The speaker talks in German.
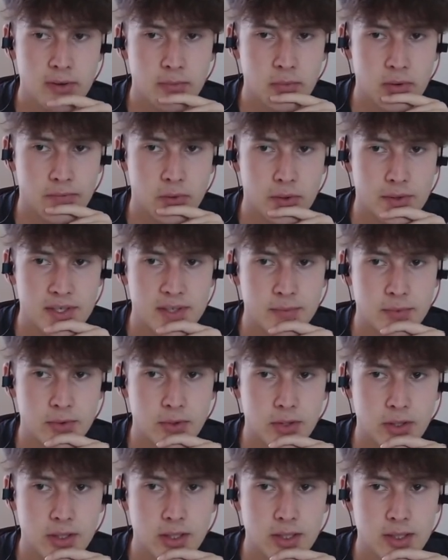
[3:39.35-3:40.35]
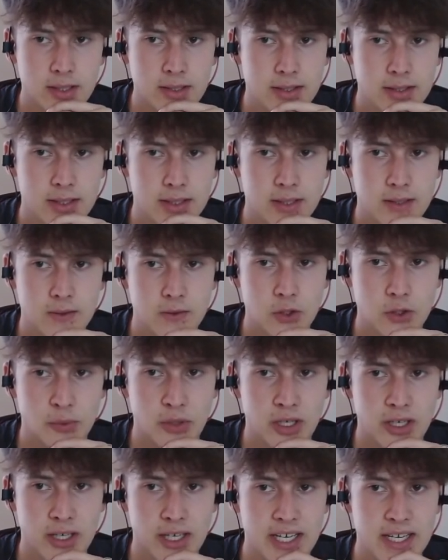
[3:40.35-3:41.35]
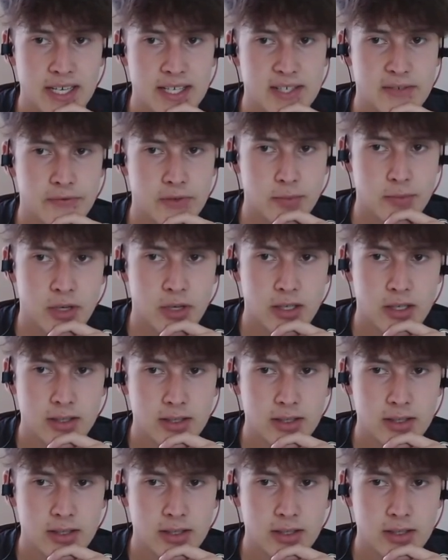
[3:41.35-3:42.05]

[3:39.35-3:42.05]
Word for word: über Wolfsburg? Über rechts, Wimmer.